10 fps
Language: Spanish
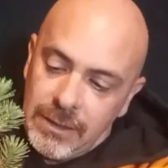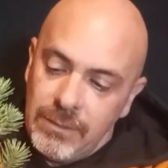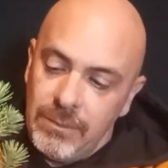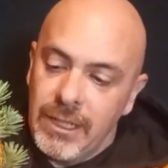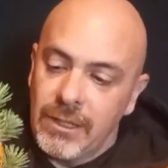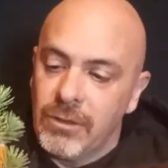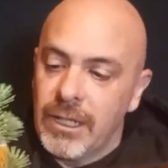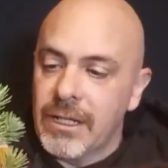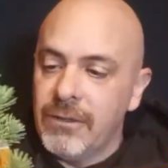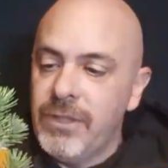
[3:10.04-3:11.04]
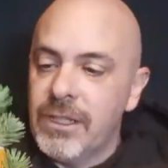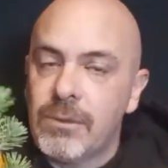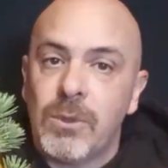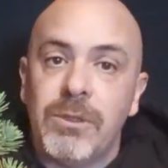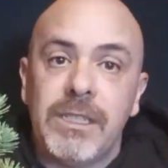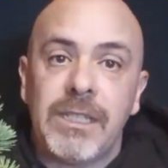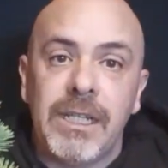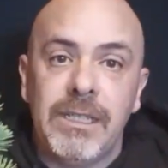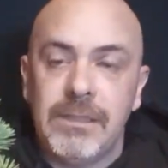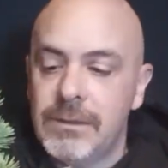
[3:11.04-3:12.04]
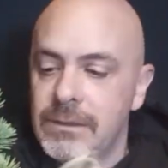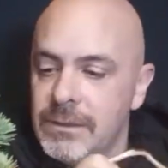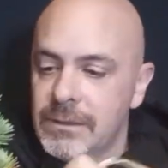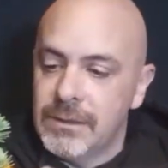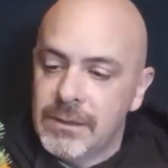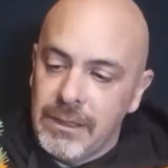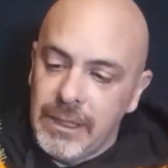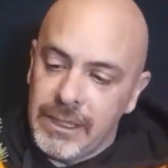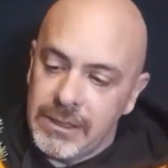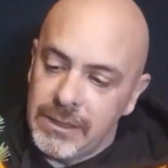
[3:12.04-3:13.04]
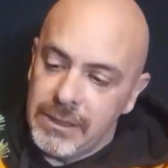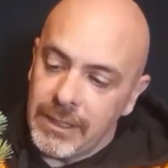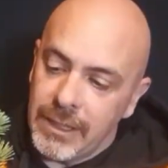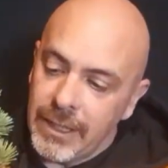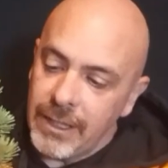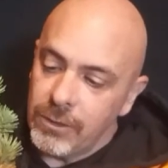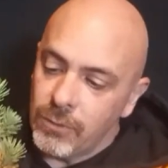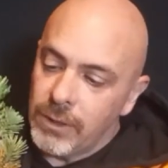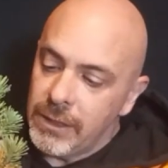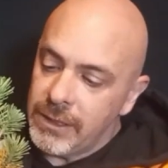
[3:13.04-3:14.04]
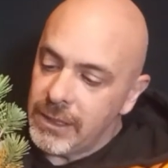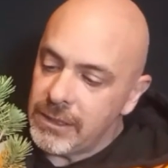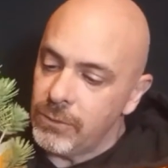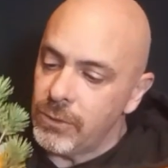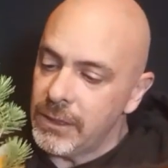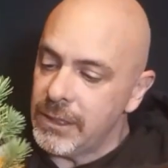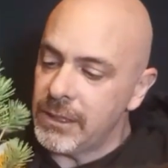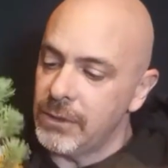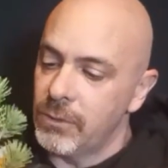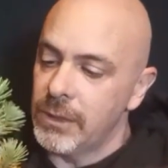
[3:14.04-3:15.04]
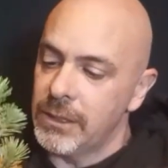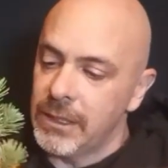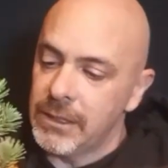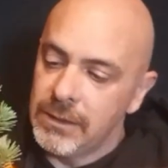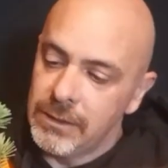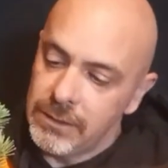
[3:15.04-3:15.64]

¿Vale? Con la rafia, como veis ahí, es irle dando vueltas y vueltas y vueltas.